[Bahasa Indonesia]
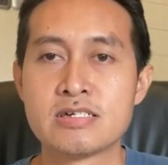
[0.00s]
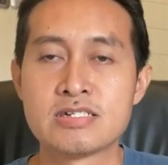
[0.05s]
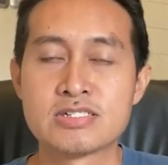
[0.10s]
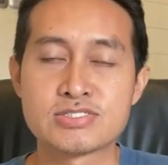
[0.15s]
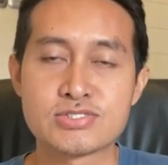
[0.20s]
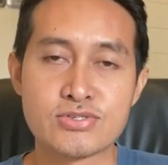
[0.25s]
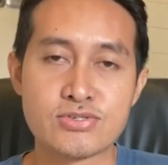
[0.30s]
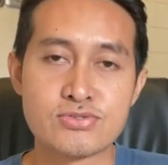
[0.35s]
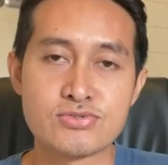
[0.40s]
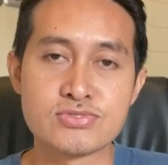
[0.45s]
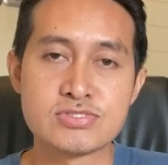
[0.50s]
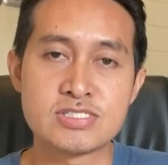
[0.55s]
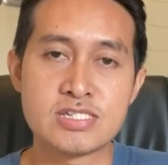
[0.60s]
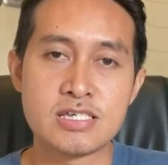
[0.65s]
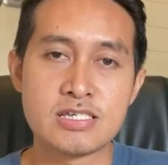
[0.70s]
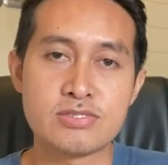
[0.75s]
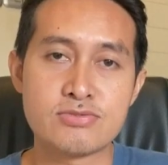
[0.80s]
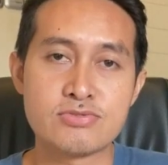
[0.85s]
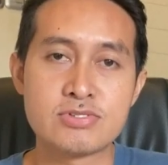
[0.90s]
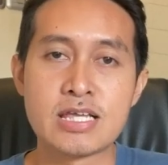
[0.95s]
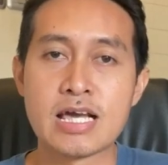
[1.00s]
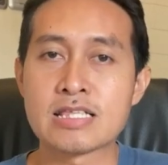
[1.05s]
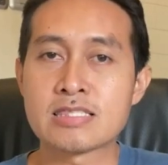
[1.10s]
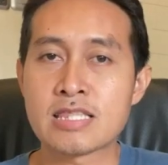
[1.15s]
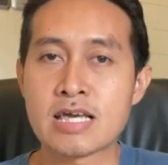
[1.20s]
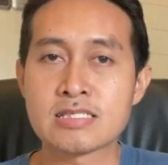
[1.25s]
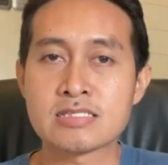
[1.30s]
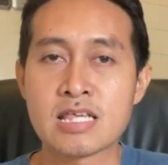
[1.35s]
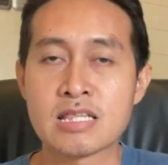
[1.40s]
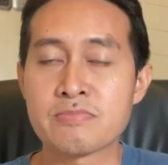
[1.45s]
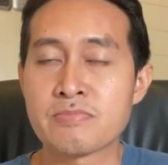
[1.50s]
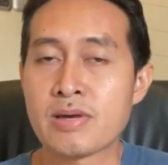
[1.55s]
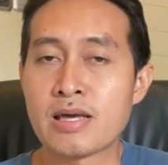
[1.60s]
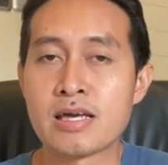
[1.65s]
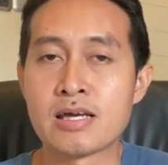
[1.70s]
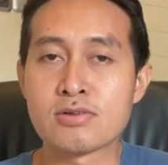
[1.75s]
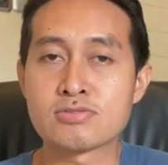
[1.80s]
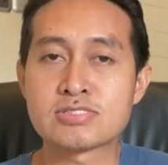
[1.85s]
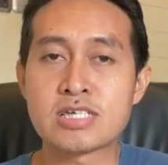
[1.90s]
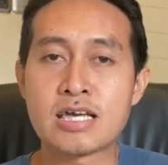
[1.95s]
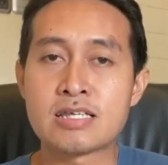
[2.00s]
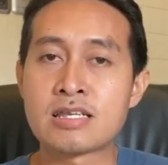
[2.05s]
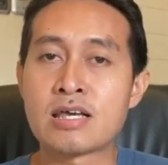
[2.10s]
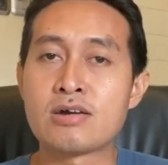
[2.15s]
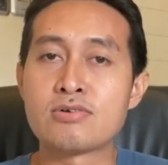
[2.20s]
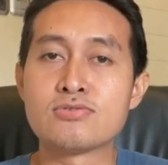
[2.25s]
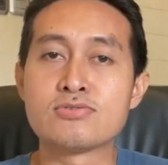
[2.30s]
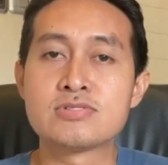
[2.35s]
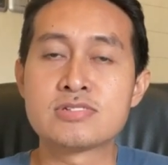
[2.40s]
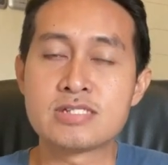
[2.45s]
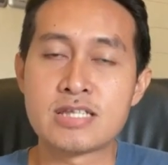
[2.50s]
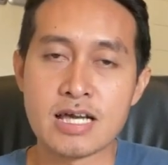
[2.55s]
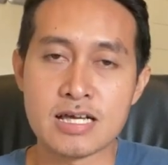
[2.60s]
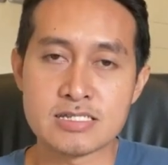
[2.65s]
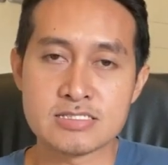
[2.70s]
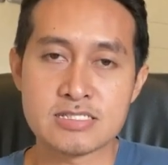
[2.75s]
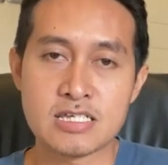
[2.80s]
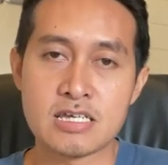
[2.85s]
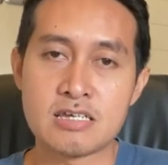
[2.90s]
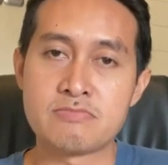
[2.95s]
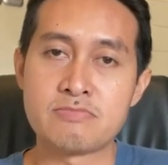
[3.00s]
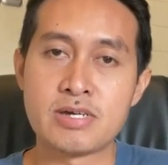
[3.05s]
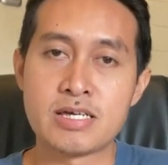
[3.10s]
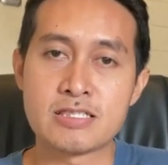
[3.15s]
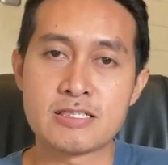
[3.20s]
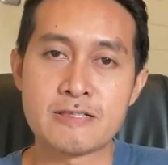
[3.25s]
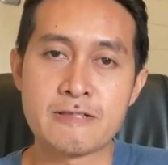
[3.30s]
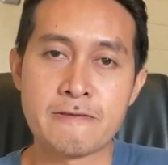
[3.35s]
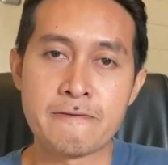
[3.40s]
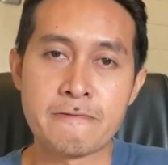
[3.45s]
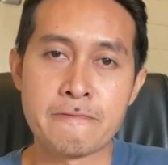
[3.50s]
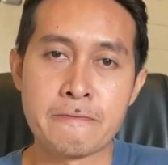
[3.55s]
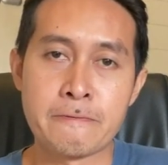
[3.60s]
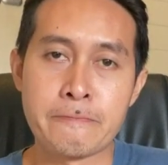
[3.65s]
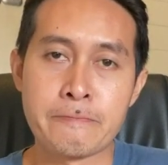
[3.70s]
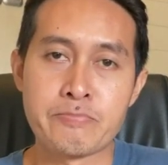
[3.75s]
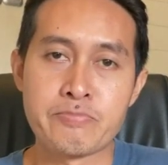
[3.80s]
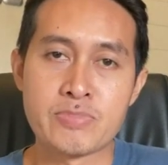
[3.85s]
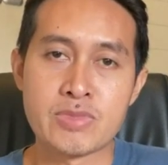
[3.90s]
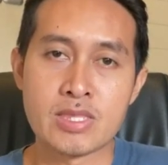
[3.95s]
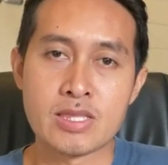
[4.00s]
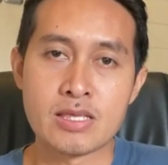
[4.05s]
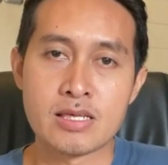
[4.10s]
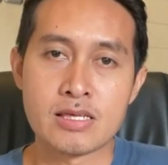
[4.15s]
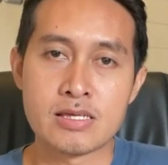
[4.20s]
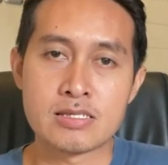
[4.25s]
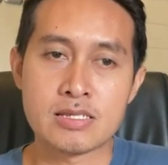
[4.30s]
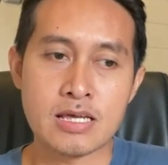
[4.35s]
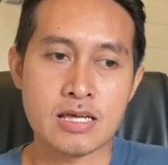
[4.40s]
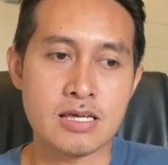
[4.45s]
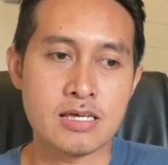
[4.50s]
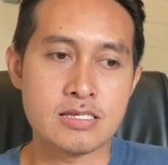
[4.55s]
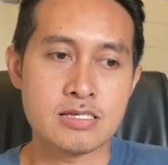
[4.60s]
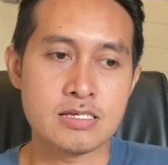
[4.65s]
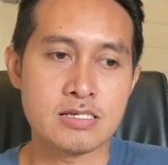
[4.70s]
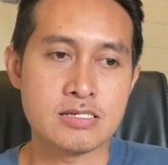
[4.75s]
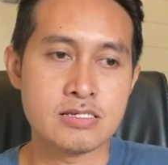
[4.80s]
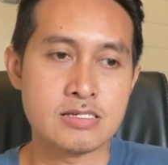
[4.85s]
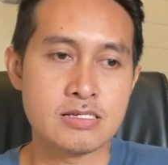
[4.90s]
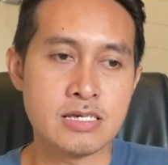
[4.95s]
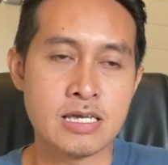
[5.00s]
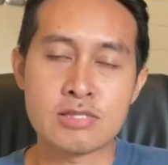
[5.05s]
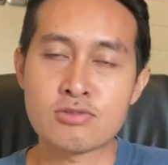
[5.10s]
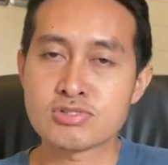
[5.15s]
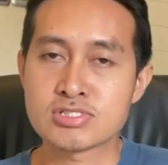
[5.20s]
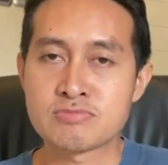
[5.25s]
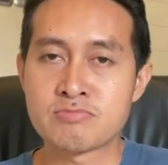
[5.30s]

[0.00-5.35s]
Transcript: solusi itu datang tanpa harus Anda undang, sahabat. Nah, itu